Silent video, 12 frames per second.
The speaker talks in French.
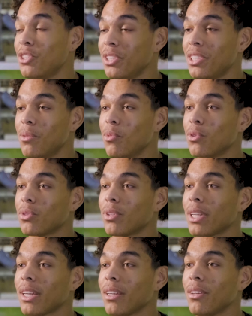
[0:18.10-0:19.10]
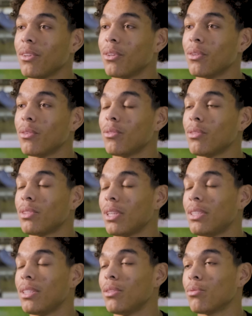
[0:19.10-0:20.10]
j'ai essayé de me concentrer euh,
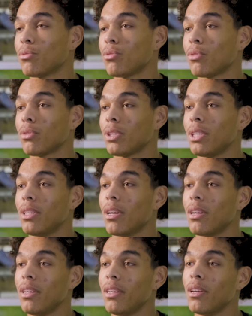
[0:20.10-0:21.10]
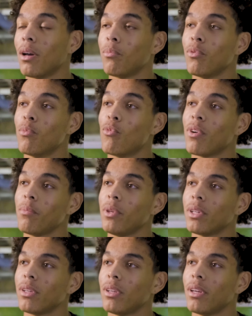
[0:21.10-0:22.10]
cette saison sur ce qui n'allait un peu moins
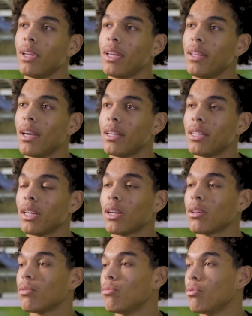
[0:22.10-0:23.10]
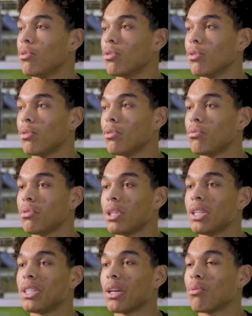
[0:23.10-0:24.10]
bien l'année dernière, donc euh, tout ce
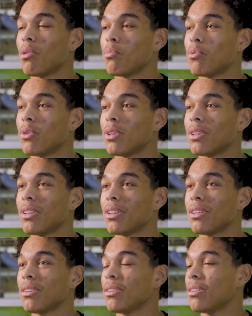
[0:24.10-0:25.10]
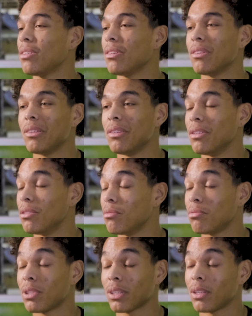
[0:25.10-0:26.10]
qui est tir à trois points et
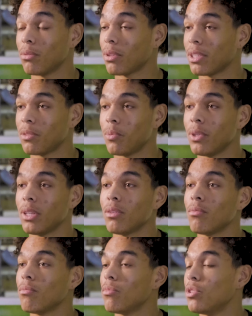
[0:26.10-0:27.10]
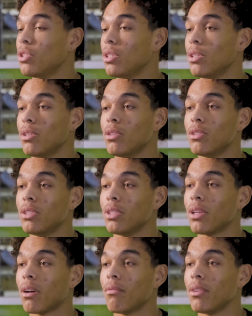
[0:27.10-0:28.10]
certains autres aspects. Je les ai
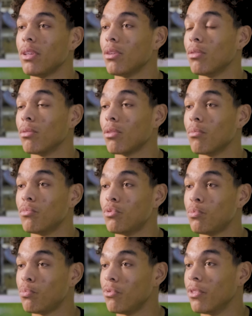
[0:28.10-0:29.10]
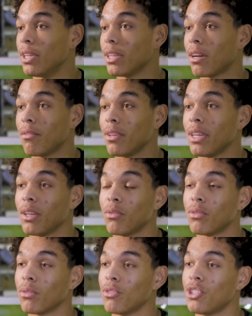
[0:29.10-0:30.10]
travaillés euh, comme je pouvais les travailler avec
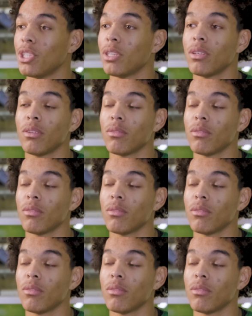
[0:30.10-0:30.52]
le temps que j'ai.